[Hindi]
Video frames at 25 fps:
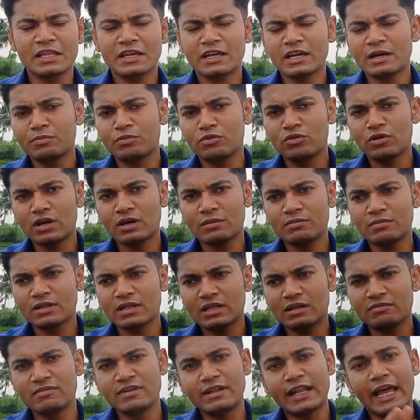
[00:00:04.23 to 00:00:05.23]
देगा पूरा
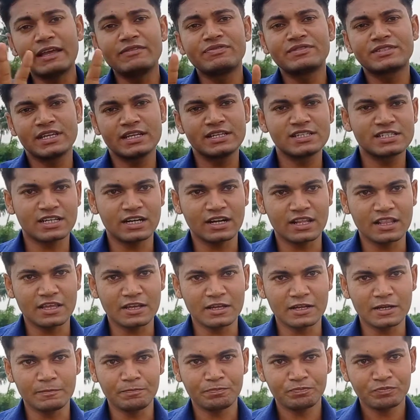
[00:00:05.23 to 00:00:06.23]
मतलब लाइफ चेंज कर
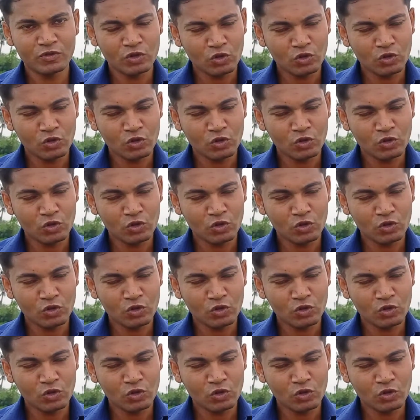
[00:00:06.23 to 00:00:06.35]
देगा